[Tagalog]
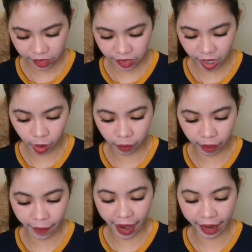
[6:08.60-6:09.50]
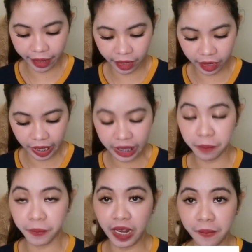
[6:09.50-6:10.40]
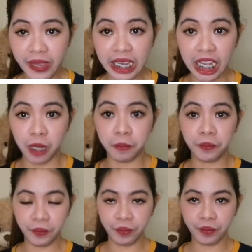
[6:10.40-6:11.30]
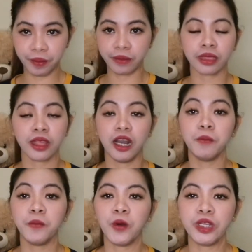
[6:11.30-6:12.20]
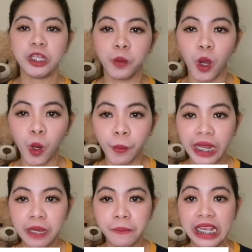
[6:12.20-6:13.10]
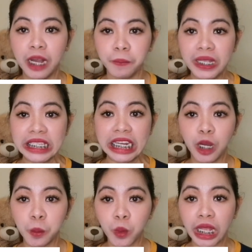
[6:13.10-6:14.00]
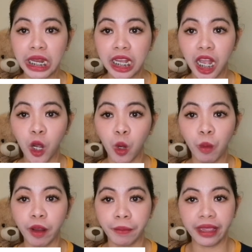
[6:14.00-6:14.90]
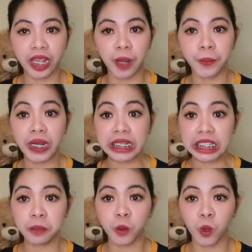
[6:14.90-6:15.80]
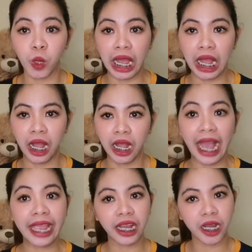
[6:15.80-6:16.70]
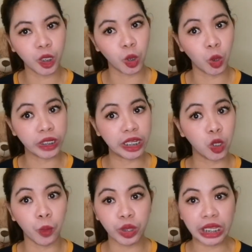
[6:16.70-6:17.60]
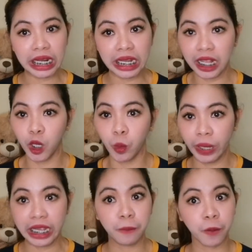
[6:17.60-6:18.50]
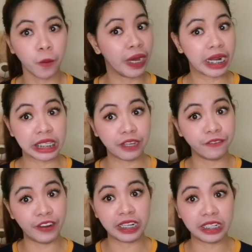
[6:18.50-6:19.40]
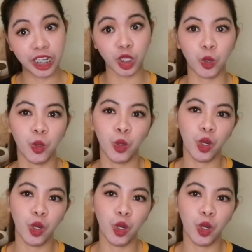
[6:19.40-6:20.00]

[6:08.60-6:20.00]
siya yung babae, hindi pala makeup. Opo, hindi po ako pala makeup. Minsan lang po talaga ako mag-makeup pag trip ko lang. Gaya ngayon, hindi ko po tinanggal yung makeup ko para sa vlog na to.